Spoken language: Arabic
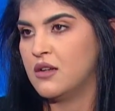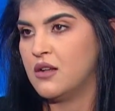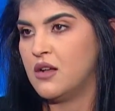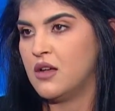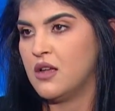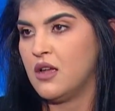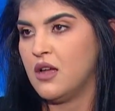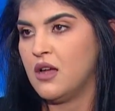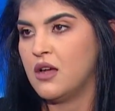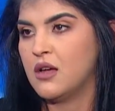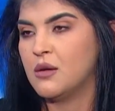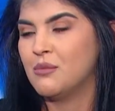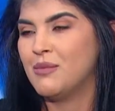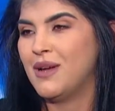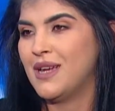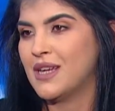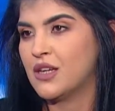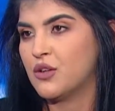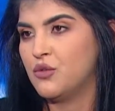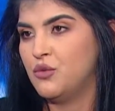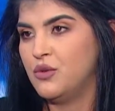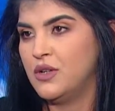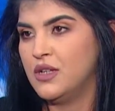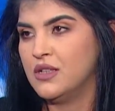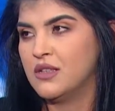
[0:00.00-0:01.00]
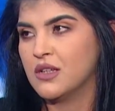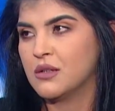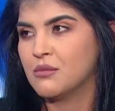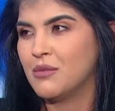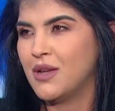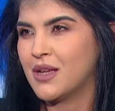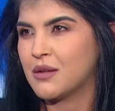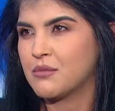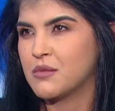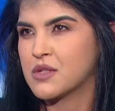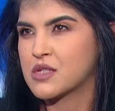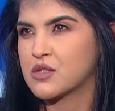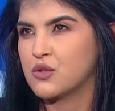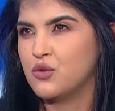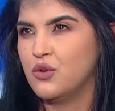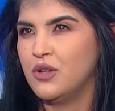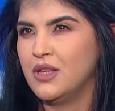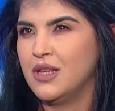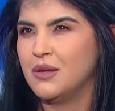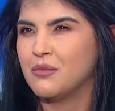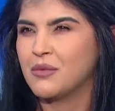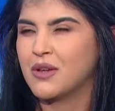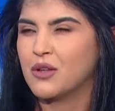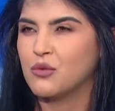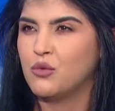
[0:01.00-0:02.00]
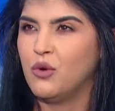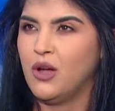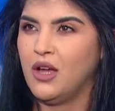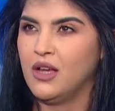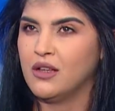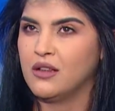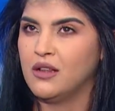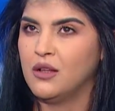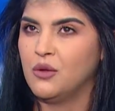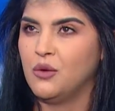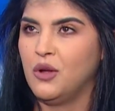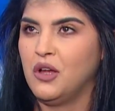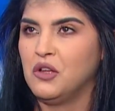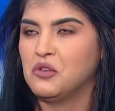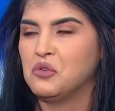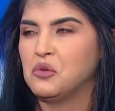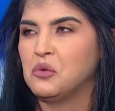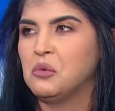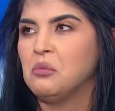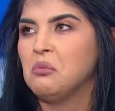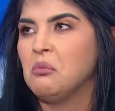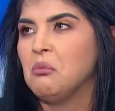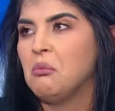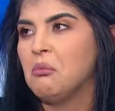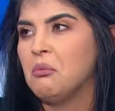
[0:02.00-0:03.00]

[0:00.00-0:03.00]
رايحه معك اولادك معك مسؤوليه يمكن واحد لوحده